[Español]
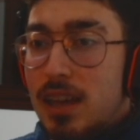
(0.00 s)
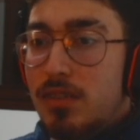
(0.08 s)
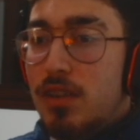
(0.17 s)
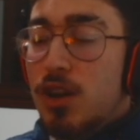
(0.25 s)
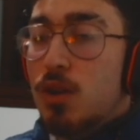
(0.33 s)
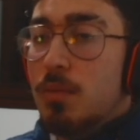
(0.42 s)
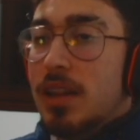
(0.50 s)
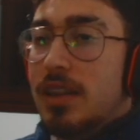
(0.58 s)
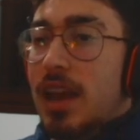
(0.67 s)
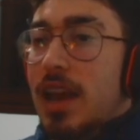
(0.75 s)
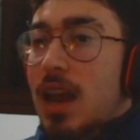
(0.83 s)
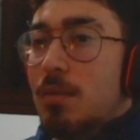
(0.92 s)
IF, lo
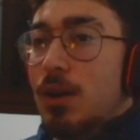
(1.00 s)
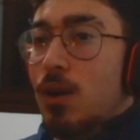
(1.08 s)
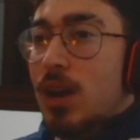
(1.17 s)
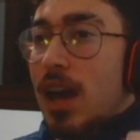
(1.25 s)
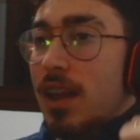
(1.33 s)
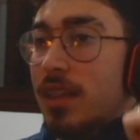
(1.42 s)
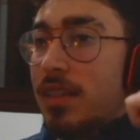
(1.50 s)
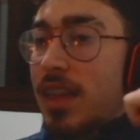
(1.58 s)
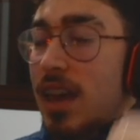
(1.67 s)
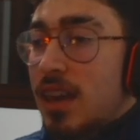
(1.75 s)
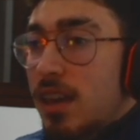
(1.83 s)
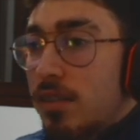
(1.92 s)
metes en la mejora
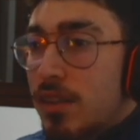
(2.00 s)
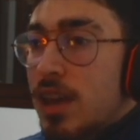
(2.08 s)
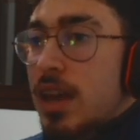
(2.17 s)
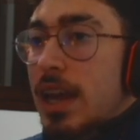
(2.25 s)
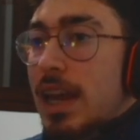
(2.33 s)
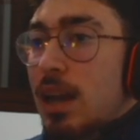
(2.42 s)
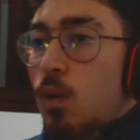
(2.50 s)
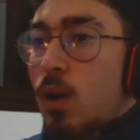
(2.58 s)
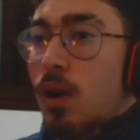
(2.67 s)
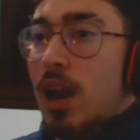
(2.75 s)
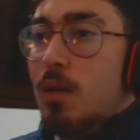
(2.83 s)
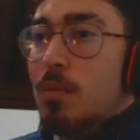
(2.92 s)
de IF y
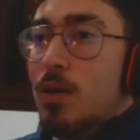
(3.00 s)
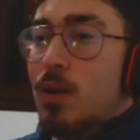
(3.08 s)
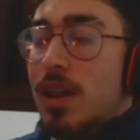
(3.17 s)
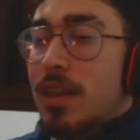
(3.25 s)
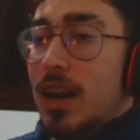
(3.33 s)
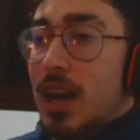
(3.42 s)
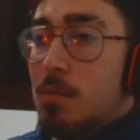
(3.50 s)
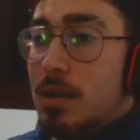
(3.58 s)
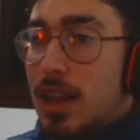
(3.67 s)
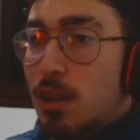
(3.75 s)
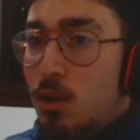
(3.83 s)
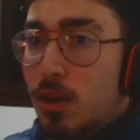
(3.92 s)
luego en la mejora de
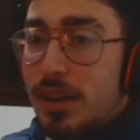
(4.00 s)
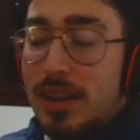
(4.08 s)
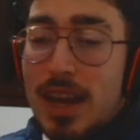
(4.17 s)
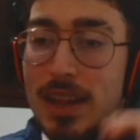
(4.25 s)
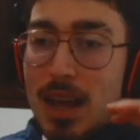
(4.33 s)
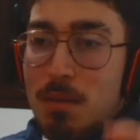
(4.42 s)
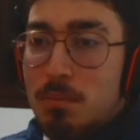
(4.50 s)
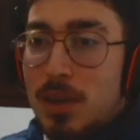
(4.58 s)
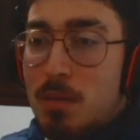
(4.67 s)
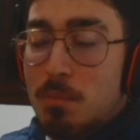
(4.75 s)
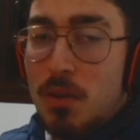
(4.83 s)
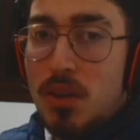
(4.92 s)
rematador, que
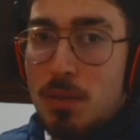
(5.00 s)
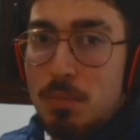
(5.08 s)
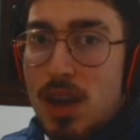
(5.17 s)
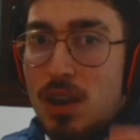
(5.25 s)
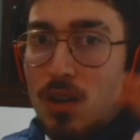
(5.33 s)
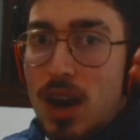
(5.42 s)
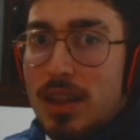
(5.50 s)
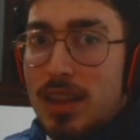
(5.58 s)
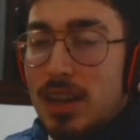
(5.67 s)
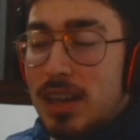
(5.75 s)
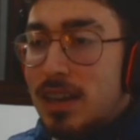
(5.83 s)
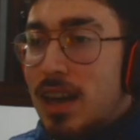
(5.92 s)
también podéis pillaros a
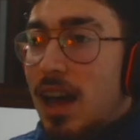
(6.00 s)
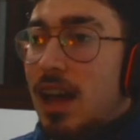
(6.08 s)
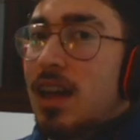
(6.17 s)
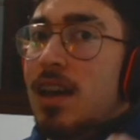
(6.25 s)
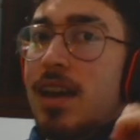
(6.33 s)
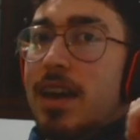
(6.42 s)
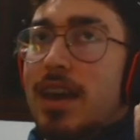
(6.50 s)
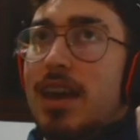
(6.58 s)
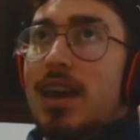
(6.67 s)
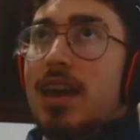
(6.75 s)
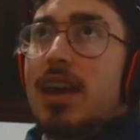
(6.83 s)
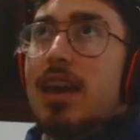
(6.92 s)
Talisca,
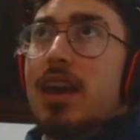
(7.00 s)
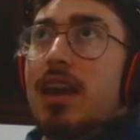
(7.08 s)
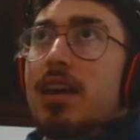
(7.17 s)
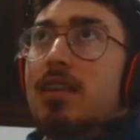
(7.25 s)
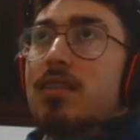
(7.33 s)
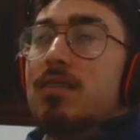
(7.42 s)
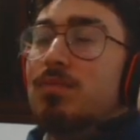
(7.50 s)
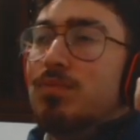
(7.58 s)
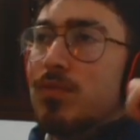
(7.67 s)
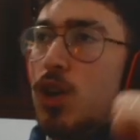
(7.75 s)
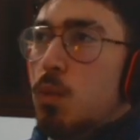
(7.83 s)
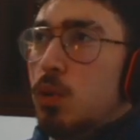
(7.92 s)
eh,
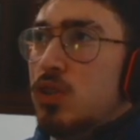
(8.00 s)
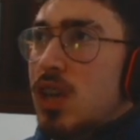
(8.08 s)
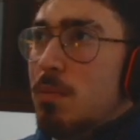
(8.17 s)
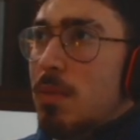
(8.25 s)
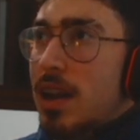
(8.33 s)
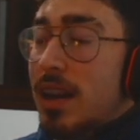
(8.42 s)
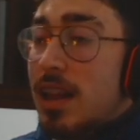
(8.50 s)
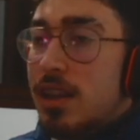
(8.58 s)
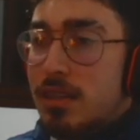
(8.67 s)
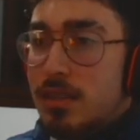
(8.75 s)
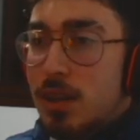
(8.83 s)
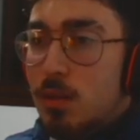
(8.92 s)
¿cómo se llama?
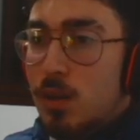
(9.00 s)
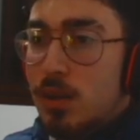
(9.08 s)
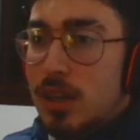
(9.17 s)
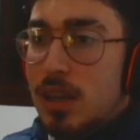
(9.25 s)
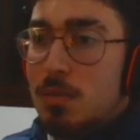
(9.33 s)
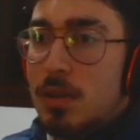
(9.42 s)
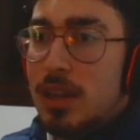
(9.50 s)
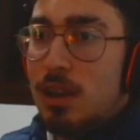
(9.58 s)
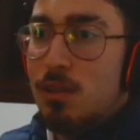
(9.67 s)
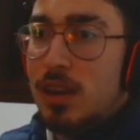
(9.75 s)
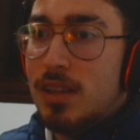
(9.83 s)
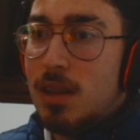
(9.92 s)
Radiactivo y meterlo
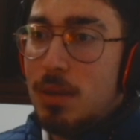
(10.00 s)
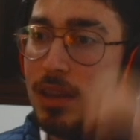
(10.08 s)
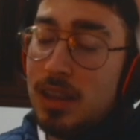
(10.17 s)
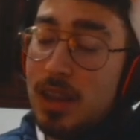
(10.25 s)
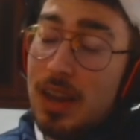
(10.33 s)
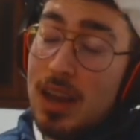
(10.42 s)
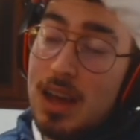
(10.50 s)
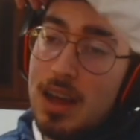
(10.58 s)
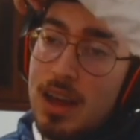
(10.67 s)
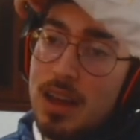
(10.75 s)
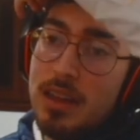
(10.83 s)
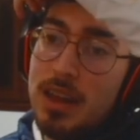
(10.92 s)
directamente en
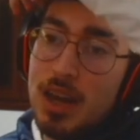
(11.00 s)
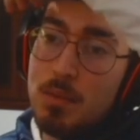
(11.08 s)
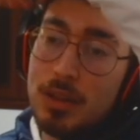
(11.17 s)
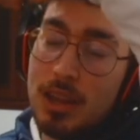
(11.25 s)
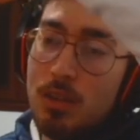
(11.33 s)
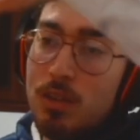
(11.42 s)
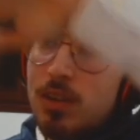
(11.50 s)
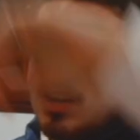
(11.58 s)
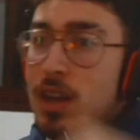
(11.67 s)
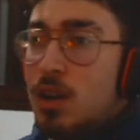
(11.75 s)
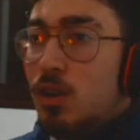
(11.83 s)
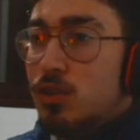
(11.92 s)
la de rematador.
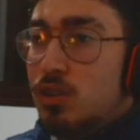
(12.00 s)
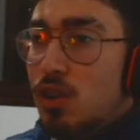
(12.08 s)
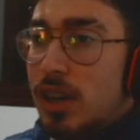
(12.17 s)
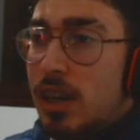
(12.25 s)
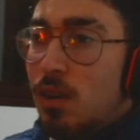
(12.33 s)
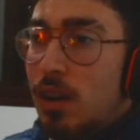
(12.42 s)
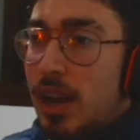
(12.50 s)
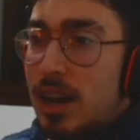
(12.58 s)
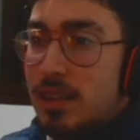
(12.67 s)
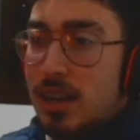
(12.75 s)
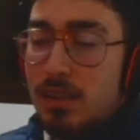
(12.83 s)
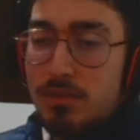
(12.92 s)
O si no, aquí con la
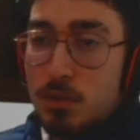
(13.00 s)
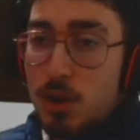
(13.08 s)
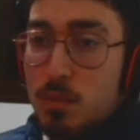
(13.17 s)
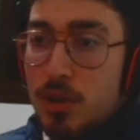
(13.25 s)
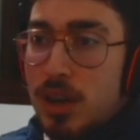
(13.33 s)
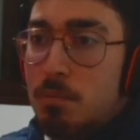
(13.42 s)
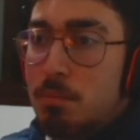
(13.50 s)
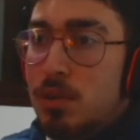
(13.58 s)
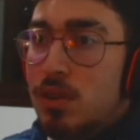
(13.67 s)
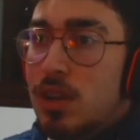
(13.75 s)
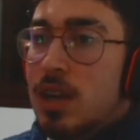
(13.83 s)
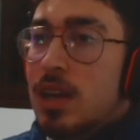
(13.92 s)
carta IF, como
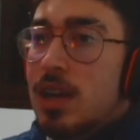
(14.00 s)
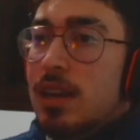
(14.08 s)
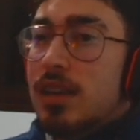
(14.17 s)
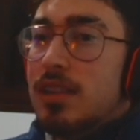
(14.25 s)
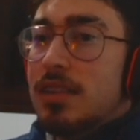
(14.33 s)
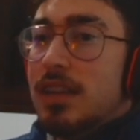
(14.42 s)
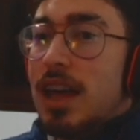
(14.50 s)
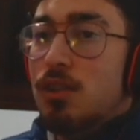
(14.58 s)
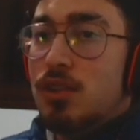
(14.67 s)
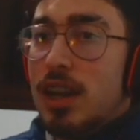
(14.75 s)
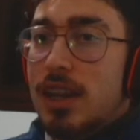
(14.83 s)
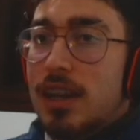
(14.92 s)
ejemplo. Y se te queda
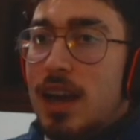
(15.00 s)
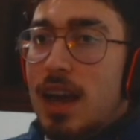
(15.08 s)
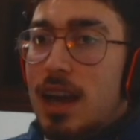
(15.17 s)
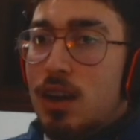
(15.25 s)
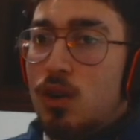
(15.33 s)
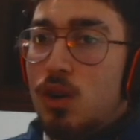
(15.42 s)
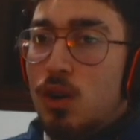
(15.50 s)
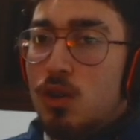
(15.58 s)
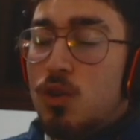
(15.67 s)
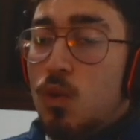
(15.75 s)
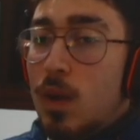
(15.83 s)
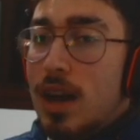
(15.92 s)
un Talisca
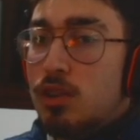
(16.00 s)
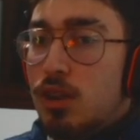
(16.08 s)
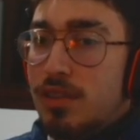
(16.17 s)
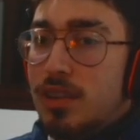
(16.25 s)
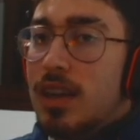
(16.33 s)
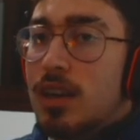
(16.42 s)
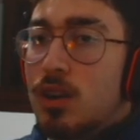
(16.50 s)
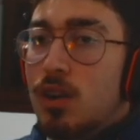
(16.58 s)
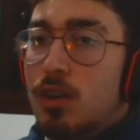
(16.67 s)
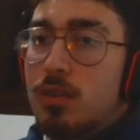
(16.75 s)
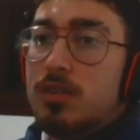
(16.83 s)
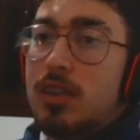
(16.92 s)
con 4 y
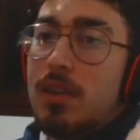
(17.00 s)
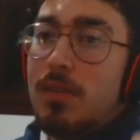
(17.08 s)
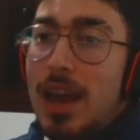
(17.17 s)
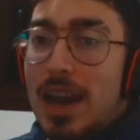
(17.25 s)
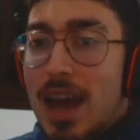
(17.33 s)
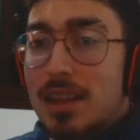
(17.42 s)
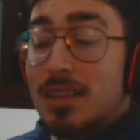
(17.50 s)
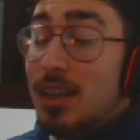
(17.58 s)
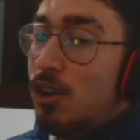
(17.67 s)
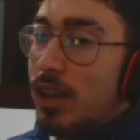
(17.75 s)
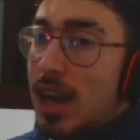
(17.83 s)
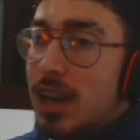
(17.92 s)
5, trivela,
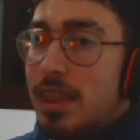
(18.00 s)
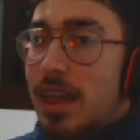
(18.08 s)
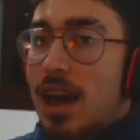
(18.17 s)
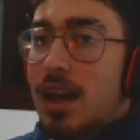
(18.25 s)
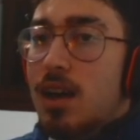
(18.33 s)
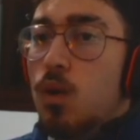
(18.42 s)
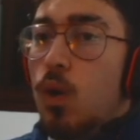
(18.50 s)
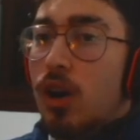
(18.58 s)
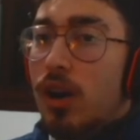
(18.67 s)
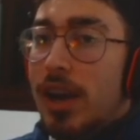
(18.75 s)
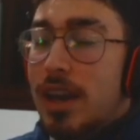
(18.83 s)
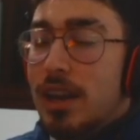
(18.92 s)
tiro de calidad,
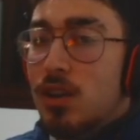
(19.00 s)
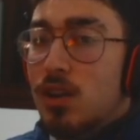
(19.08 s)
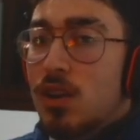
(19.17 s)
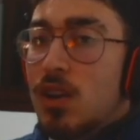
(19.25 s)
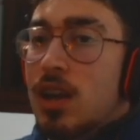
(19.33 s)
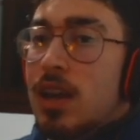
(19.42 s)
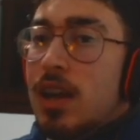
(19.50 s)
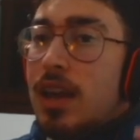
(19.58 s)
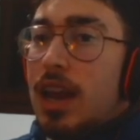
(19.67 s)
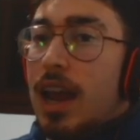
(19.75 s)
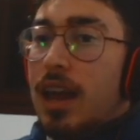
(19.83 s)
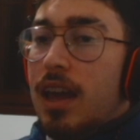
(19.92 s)
juego aéreo.
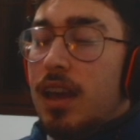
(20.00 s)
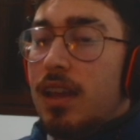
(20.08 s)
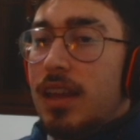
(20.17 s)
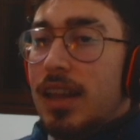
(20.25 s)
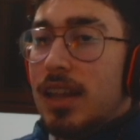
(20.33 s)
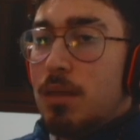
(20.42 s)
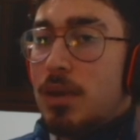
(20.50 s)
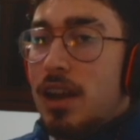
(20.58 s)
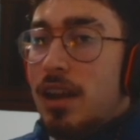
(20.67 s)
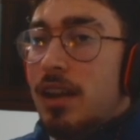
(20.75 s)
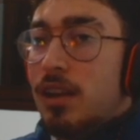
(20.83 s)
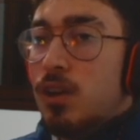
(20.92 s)
Eh, tiene también
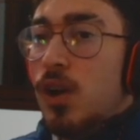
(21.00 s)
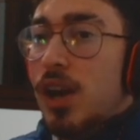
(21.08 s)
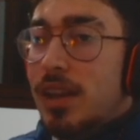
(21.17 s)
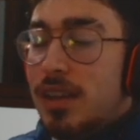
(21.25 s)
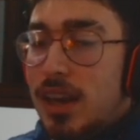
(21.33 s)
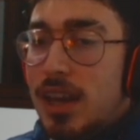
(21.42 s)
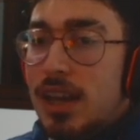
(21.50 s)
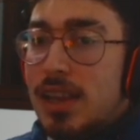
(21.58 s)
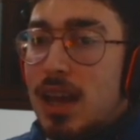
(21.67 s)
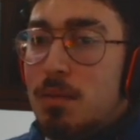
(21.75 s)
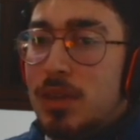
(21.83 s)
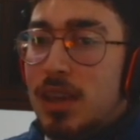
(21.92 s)
el cohete y
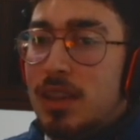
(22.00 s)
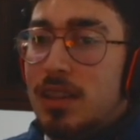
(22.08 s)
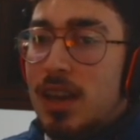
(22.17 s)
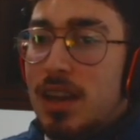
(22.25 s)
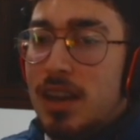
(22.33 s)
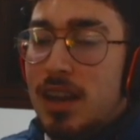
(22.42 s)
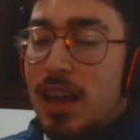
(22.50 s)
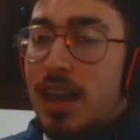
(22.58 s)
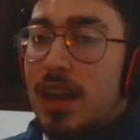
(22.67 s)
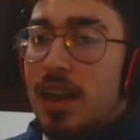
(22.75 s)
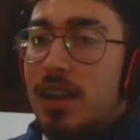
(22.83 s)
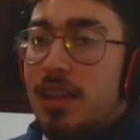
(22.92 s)
también
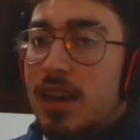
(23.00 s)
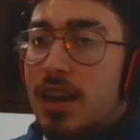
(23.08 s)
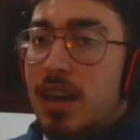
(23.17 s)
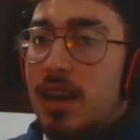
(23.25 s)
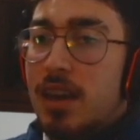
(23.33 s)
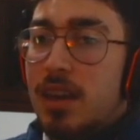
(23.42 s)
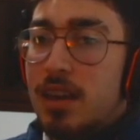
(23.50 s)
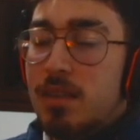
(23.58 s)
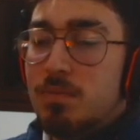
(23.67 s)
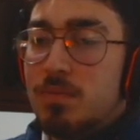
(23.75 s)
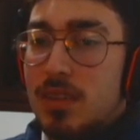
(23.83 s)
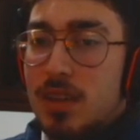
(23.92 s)
tiene el de.